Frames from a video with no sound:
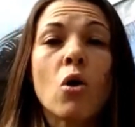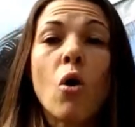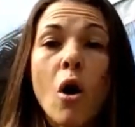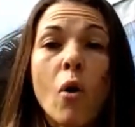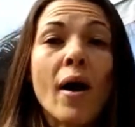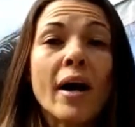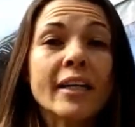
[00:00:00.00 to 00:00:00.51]

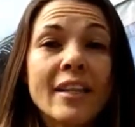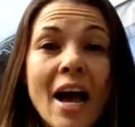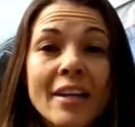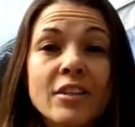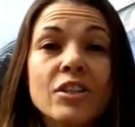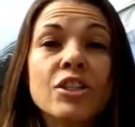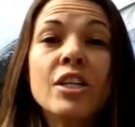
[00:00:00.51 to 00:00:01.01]
Qual
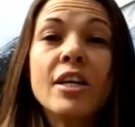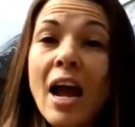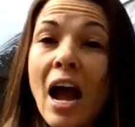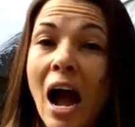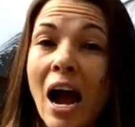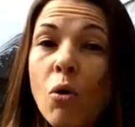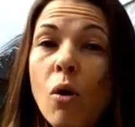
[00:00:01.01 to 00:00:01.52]
qualidade de
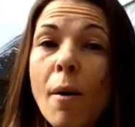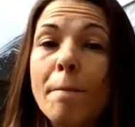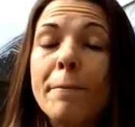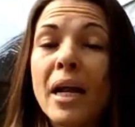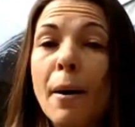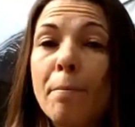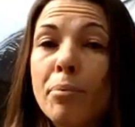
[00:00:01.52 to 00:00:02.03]
água
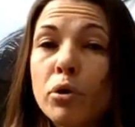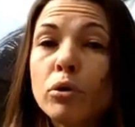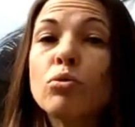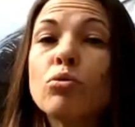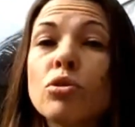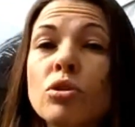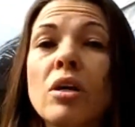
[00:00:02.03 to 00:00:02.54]
para
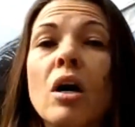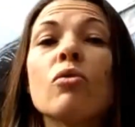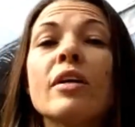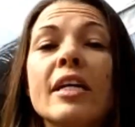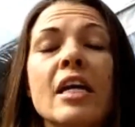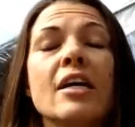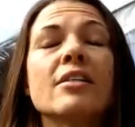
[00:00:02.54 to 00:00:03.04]
produção,
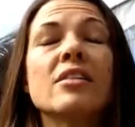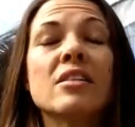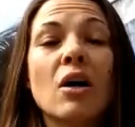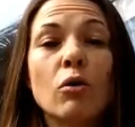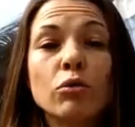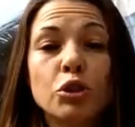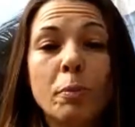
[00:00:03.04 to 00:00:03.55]

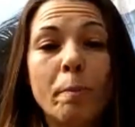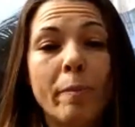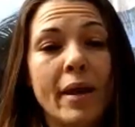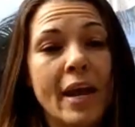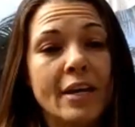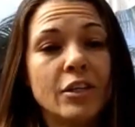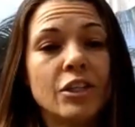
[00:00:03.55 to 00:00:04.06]
criação de
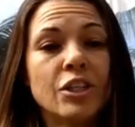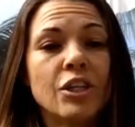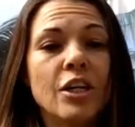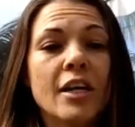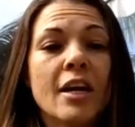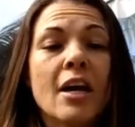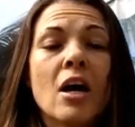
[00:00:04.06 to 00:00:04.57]

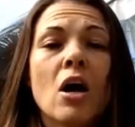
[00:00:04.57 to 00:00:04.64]
peixe?